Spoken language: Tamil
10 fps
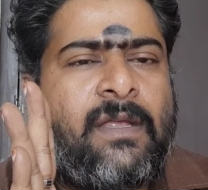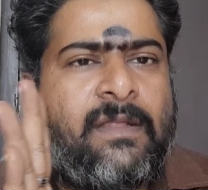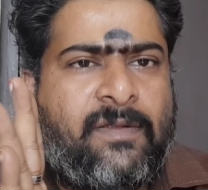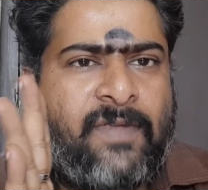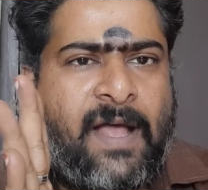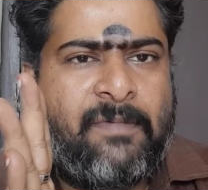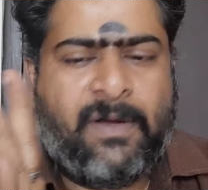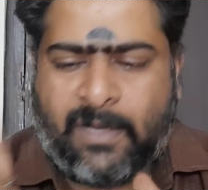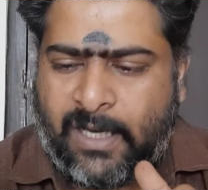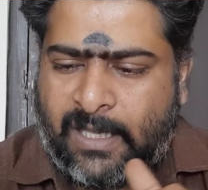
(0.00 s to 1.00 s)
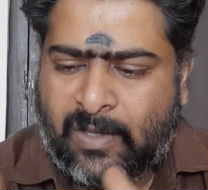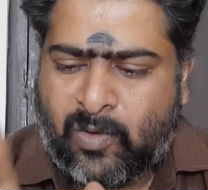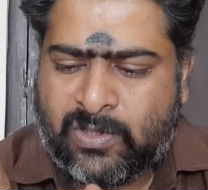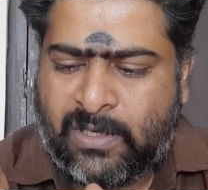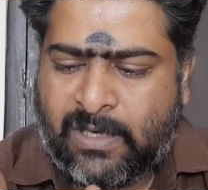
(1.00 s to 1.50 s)
இது சாபங்கிறீங்க
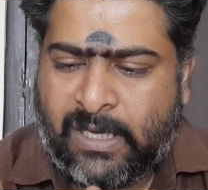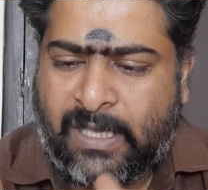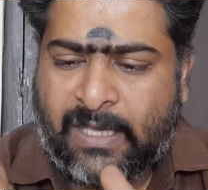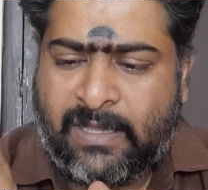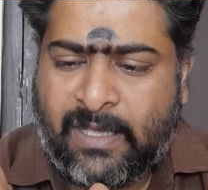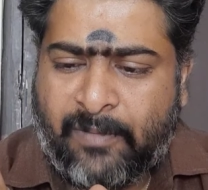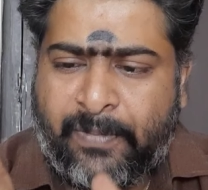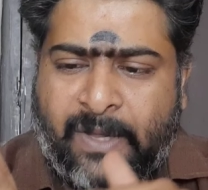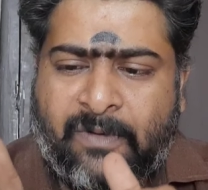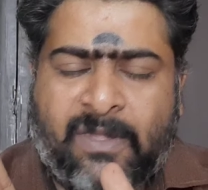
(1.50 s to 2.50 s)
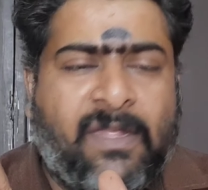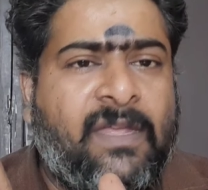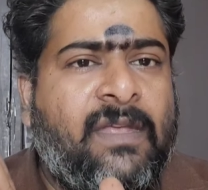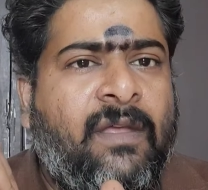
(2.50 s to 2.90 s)
தோஷங்கிறீங்க இது எப்படி வந்து